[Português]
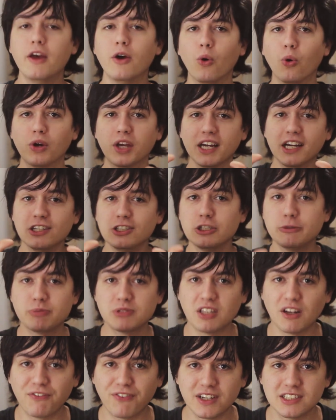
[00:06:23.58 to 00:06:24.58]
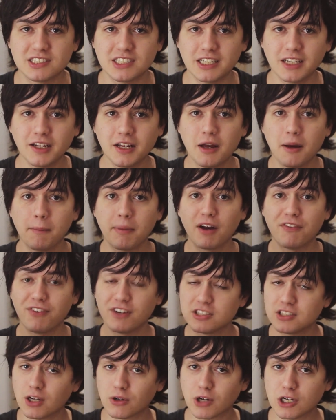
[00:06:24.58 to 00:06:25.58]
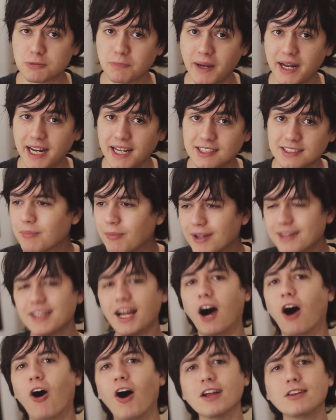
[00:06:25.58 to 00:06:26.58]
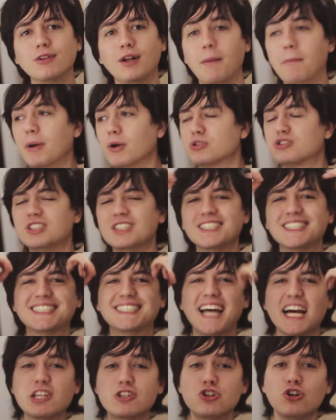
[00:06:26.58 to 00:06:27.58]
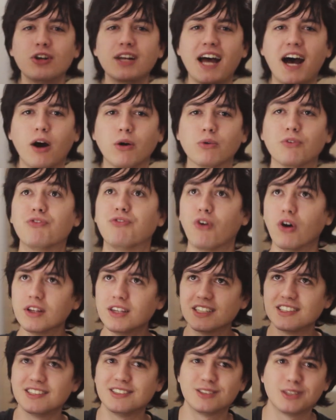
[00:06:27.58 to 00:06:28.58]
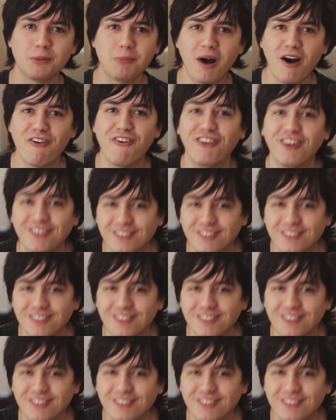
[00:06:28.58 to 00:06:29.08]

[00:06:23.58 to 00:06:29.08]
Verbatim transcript: O que, que a gente precisa fazer para afastar o Gasparense? Botar rótulo, meu, sensacional. Foda-se semáforo,